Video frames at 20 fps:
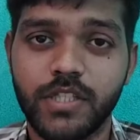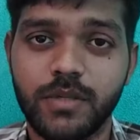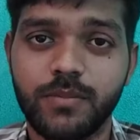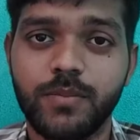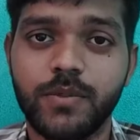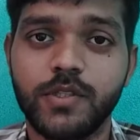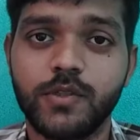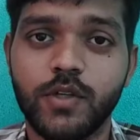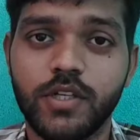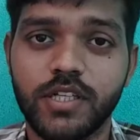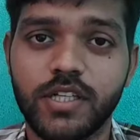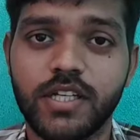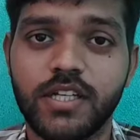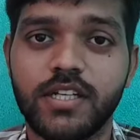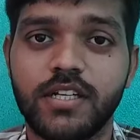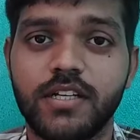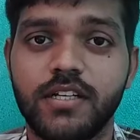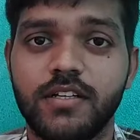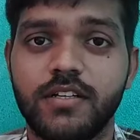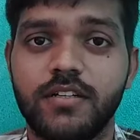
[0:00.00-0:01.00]
बीजेपी ज्वाइन
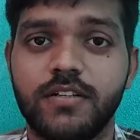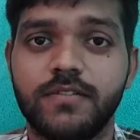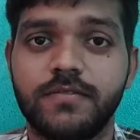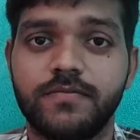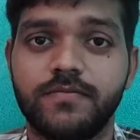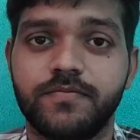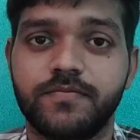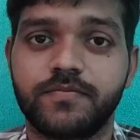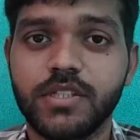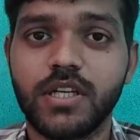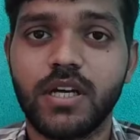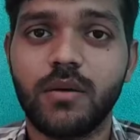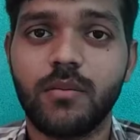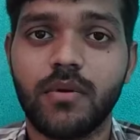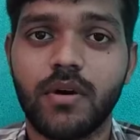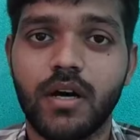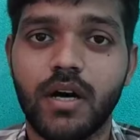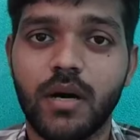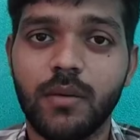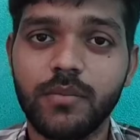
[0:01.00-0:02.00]
कर गए तब से
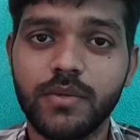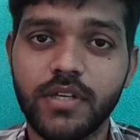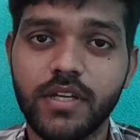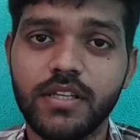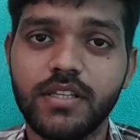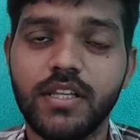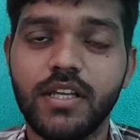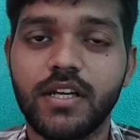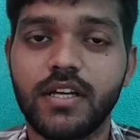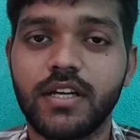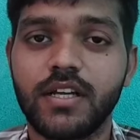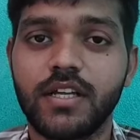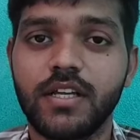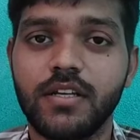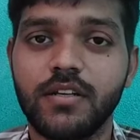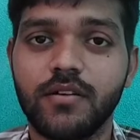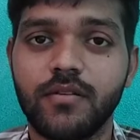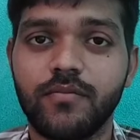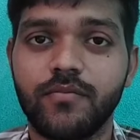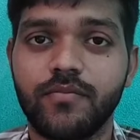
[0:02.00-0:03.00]
हम हम ये देख
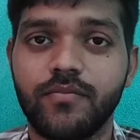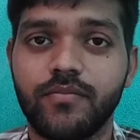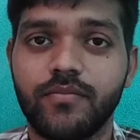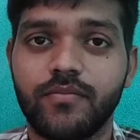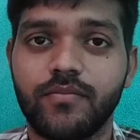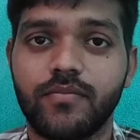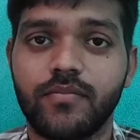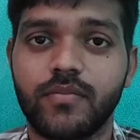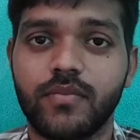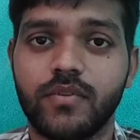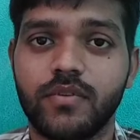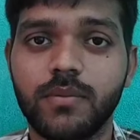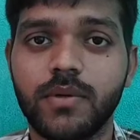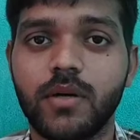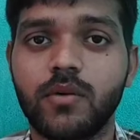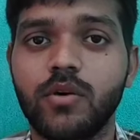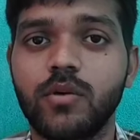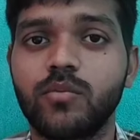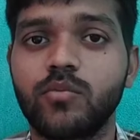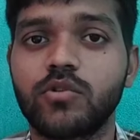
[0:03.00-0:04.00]
रहे हैं
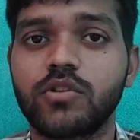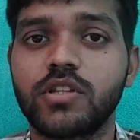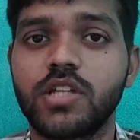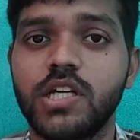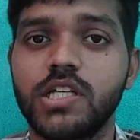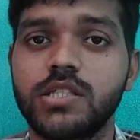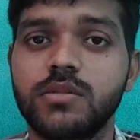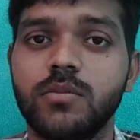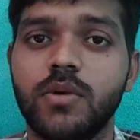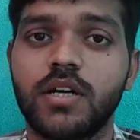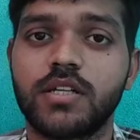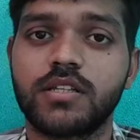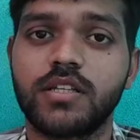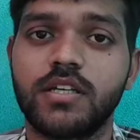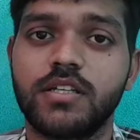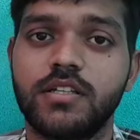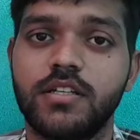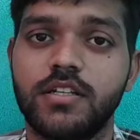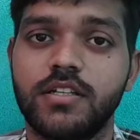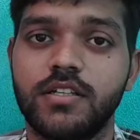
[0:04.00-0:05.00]
गरीब का कोई मुद्दा इसमें
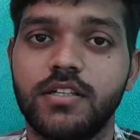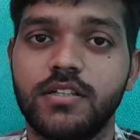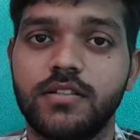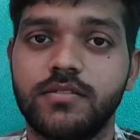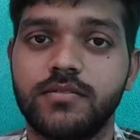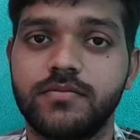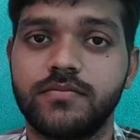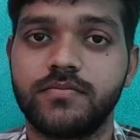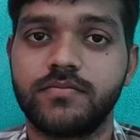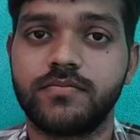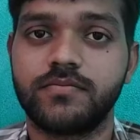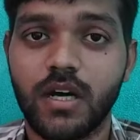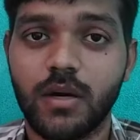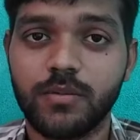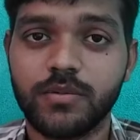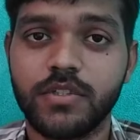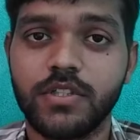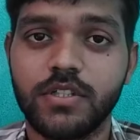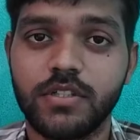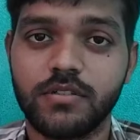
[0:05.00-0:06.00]
आता ही नहीं है भाई
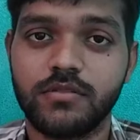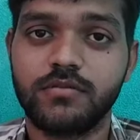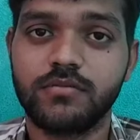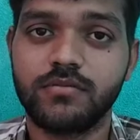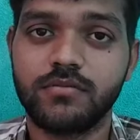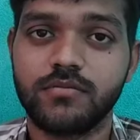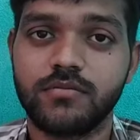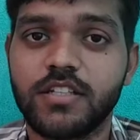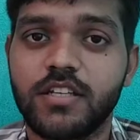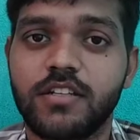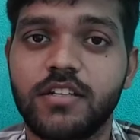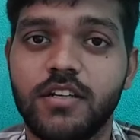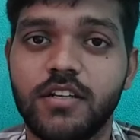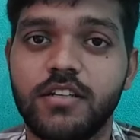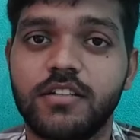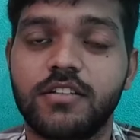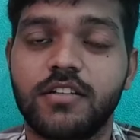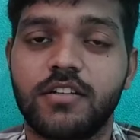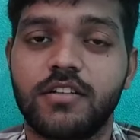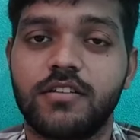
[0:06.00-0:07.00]
आपसे ये आशा
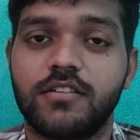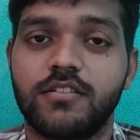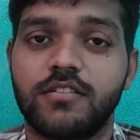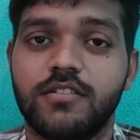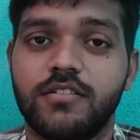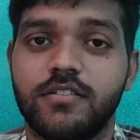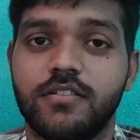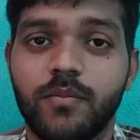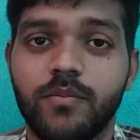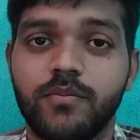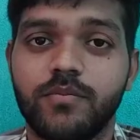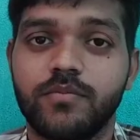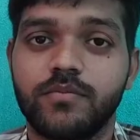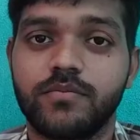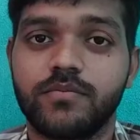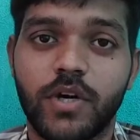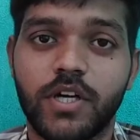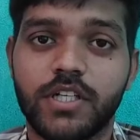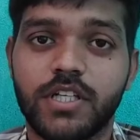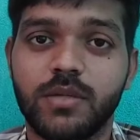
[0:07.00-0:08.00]
नहीं था आप
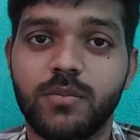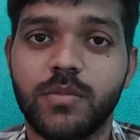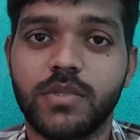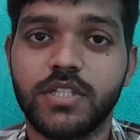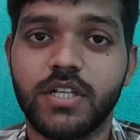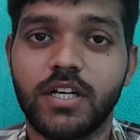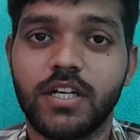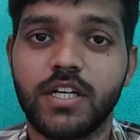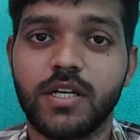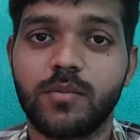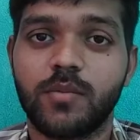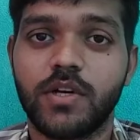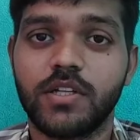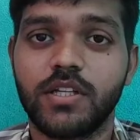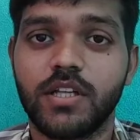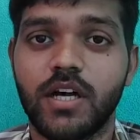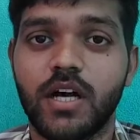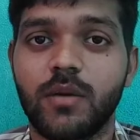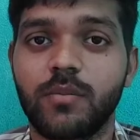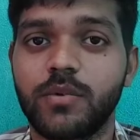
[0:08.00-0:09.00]
किसी पार्टी में जाने के
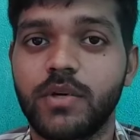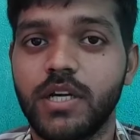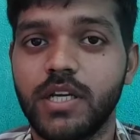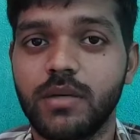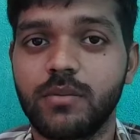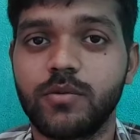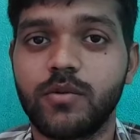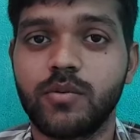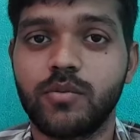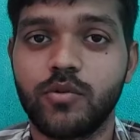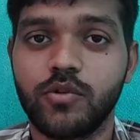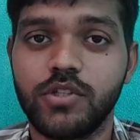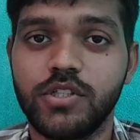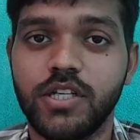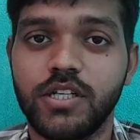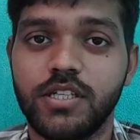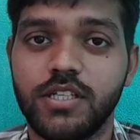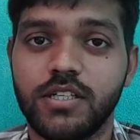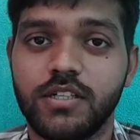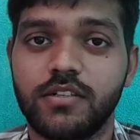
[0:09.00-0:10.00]
बाद आप गरीब को
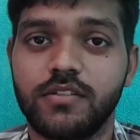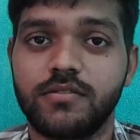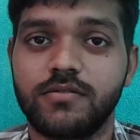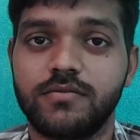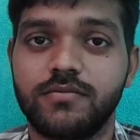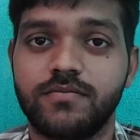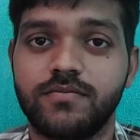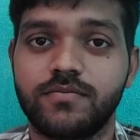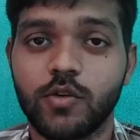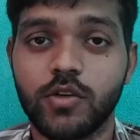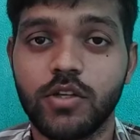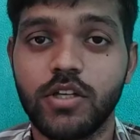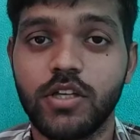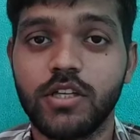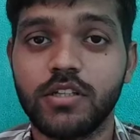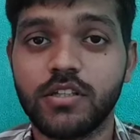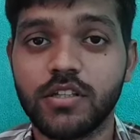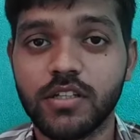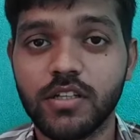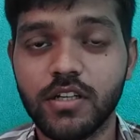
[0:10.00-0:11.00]
भूल जाइएगा
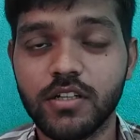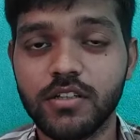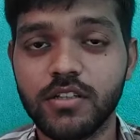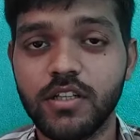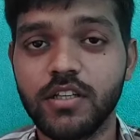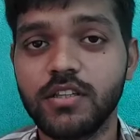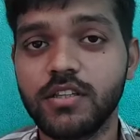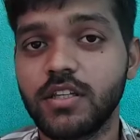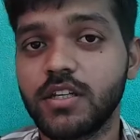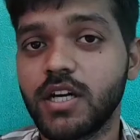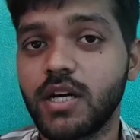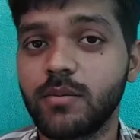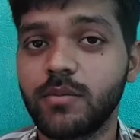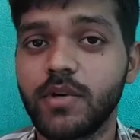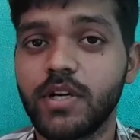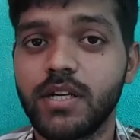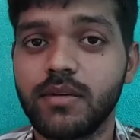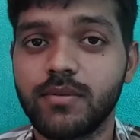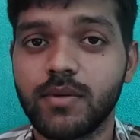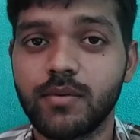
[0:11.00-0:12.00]
क्योंकि इतना दिन तक
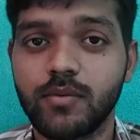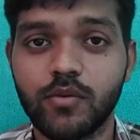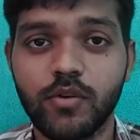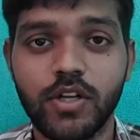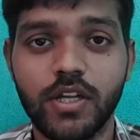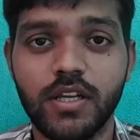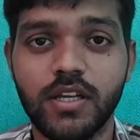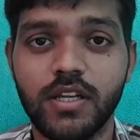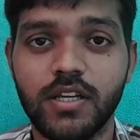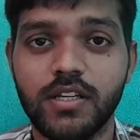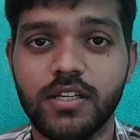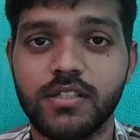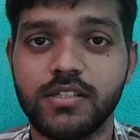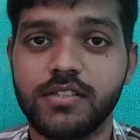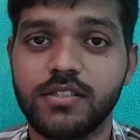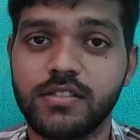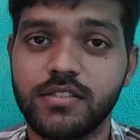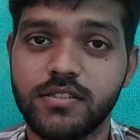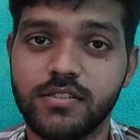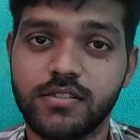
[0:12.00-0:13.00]
आप गरीब को भूले नहीं
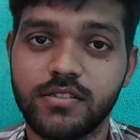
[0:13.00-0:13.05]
